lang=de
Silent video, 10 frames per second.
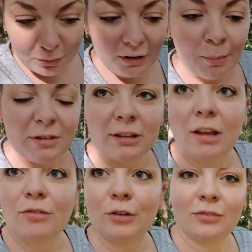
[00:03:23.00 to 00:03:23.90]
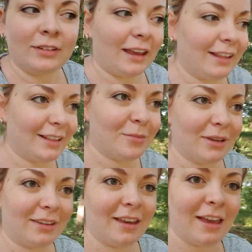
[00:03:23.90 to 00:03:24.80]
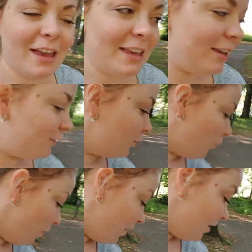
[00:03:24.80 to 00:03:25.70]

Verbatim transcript: werde ein bisschen nervös, wenn die Enten mich hier so